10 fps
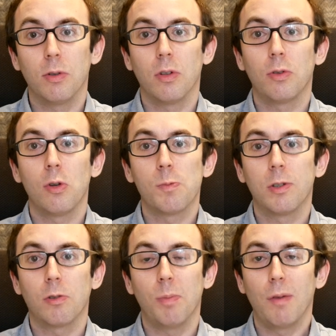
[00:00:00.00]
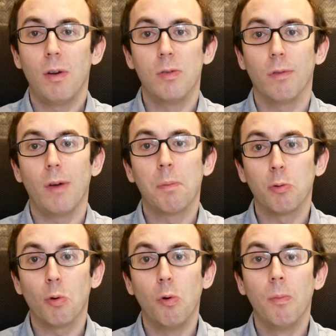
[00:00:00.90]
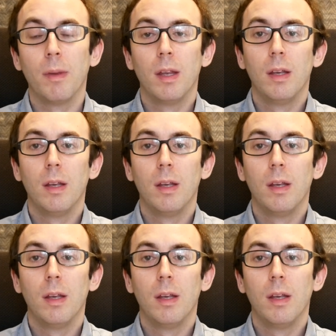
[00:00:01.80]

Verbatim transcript: temps en temps, je pense que parfois ils en font un peu trop.